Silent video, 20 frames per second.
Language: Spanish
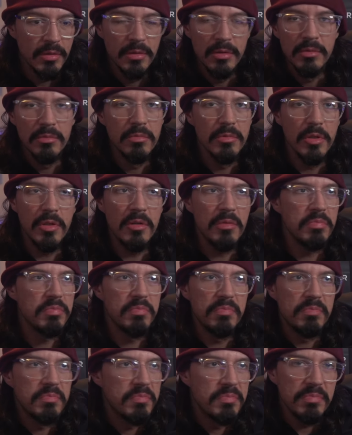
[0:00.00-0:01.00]
No,
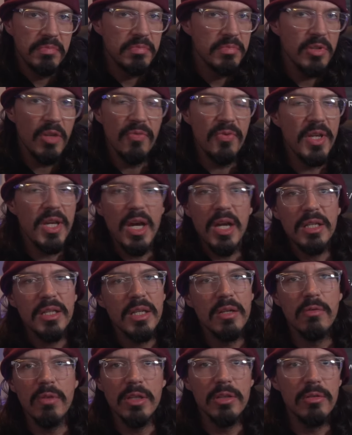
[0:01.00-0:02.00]
no fijarte
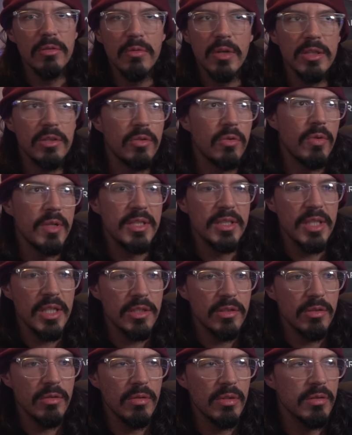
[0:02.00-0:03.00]
en cuánto, cuánto cuesta
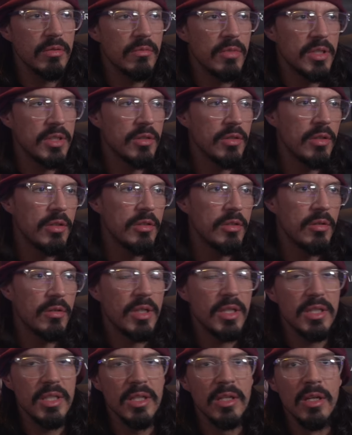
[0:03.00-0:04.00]
esto, cuánto cuesta otro,
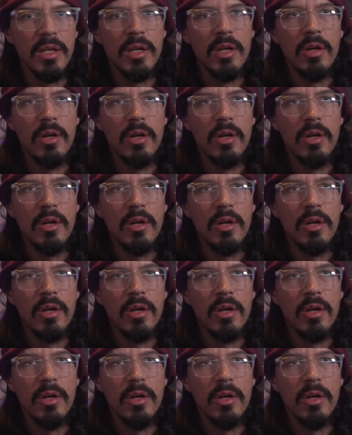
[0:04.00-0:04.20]
que si,